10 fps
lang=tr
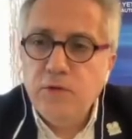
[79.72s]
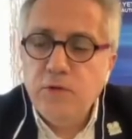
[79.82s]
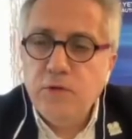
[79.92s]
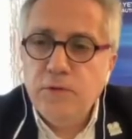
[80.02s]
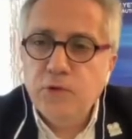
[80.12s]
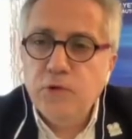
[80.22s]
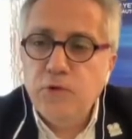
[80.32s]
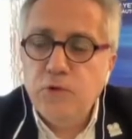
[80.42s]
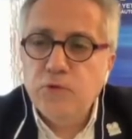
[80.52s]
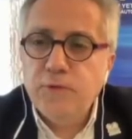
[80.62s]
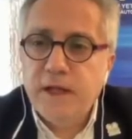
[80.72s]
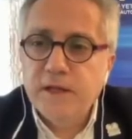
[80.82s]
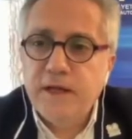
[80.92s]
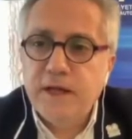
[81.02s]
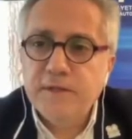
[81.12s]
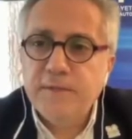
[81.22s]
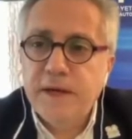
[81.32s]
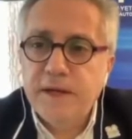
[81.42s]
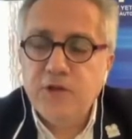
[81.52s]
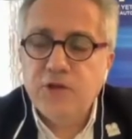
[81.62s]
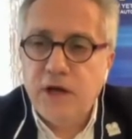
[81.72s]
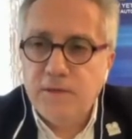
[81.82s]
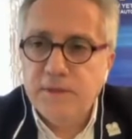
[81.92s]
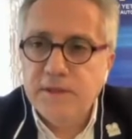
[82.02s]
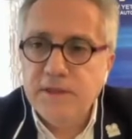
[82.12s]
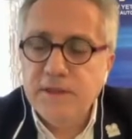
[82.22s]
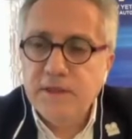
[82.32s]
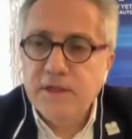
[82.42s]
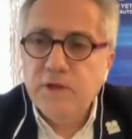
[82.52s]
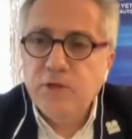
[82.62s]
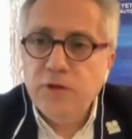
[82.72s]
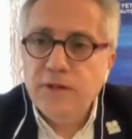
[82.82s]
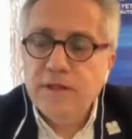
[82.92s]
e, bugün 300 bin altın artık bir araç kalmadı. Dolayısıyla